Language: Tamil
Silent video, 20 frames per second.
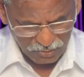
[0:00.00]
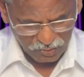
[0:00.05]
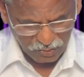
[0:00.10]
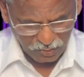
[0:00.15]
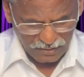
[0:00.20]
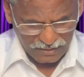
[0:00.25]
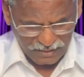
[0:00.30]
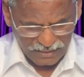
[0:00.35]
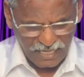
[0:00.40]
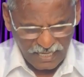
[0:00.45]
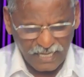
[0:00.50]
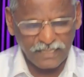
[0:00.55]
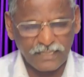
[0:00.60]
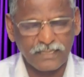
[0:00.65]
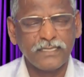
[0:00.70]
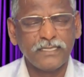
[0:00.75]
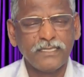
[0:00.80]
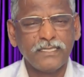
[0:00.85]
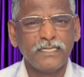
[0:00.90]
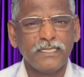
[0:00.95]
அவர்
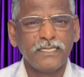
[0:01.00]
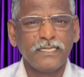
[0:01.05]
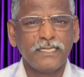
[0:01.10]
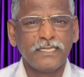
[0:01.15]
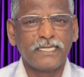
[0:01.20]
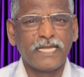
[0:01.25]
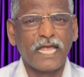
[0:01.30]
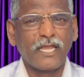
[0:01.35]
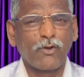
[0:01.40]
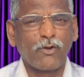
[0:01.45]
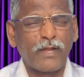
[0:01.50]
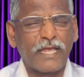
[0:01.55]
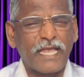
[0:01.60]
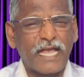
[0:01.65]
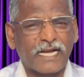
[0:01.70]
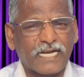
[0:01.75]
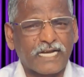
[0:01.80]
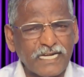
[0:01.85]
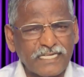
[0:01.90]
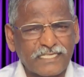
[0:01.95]
சொல்லுகிறார்
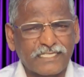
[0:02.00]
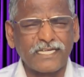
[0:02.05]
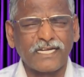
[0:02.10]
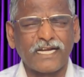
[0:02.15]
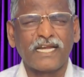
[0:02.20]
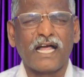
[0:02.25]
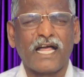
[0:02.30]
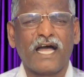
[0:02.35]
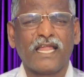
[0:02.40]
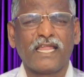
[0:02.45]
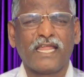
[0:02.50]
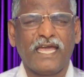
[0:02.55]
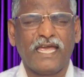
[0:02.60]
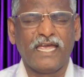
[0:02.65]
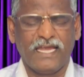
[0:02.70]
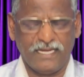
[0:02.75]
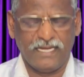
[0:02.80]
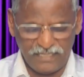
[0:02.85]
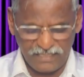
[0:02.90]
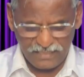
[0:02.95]
என்னுடைய கட்டுகளாலே